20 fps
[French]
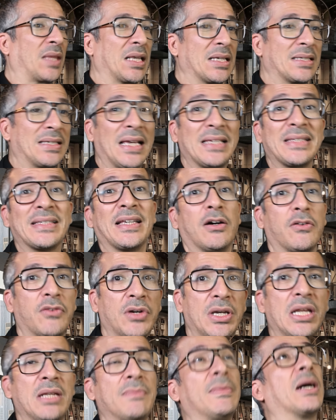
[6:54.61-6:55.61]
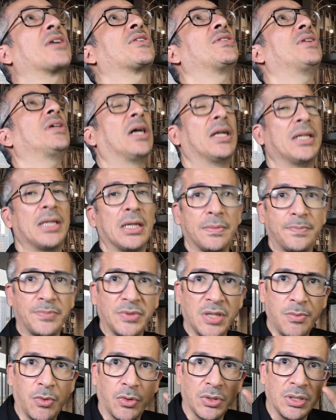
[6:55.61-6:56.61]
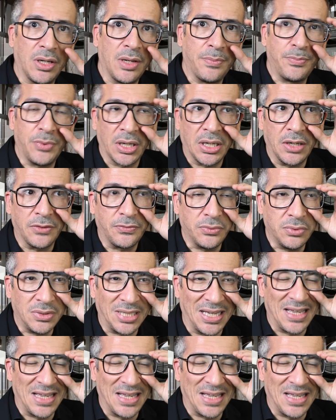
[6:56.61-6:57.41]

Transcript: Ça, ça a envoyé les marchés. Allez hop, c'est bon, il a plus rien à foutre.